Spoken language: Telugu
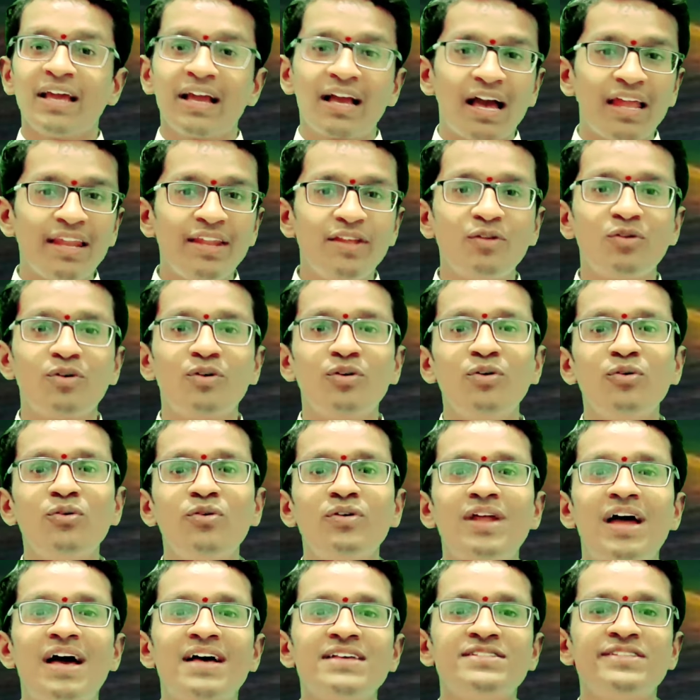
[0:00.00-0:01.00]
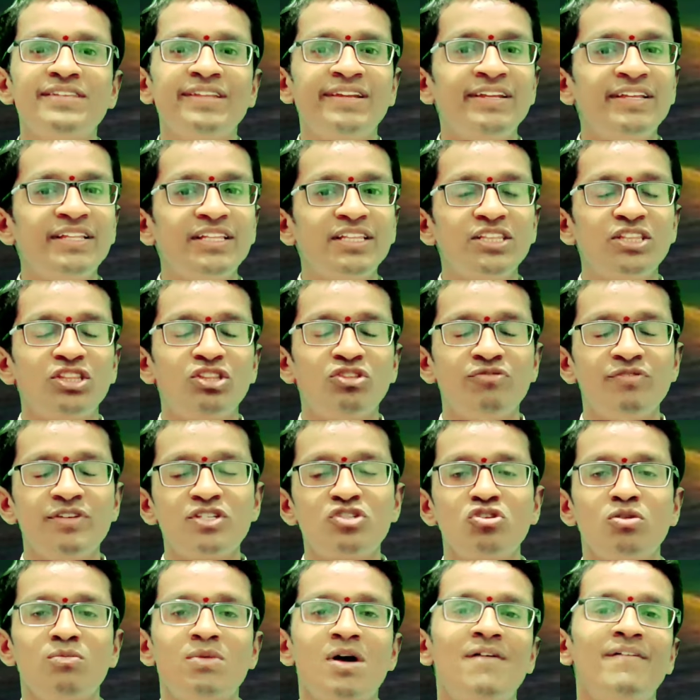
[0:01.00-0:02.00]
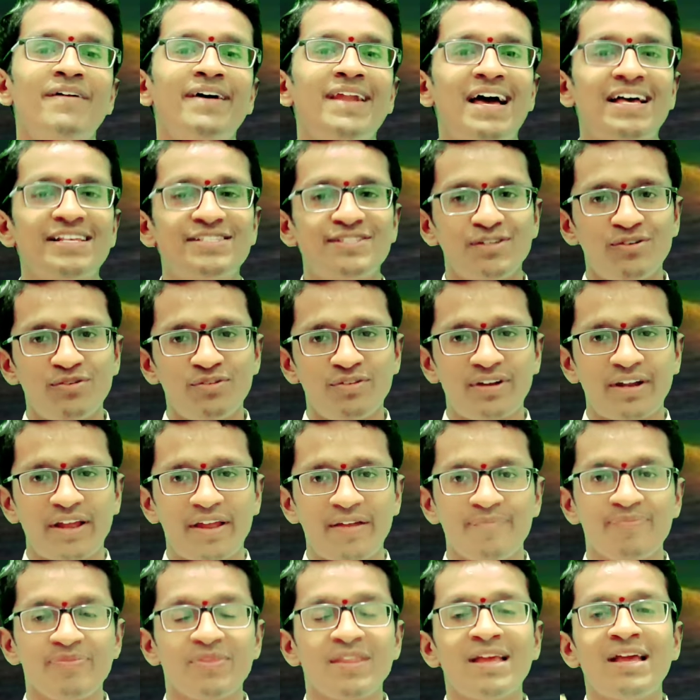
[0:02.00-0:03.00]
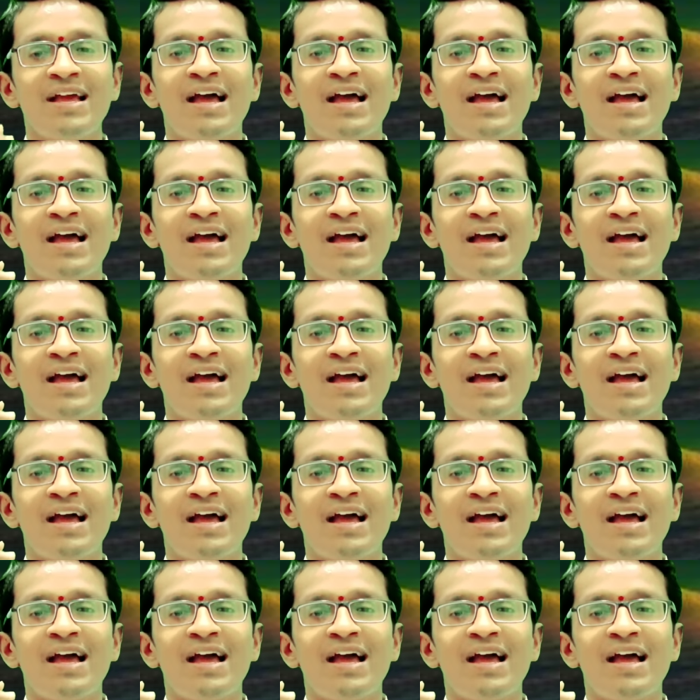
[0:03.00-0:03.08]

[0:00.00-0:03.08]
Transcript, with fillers: కానీ రెండు రాశిలు ద్వి స్వభావ రాశిలు ఉన్నాయి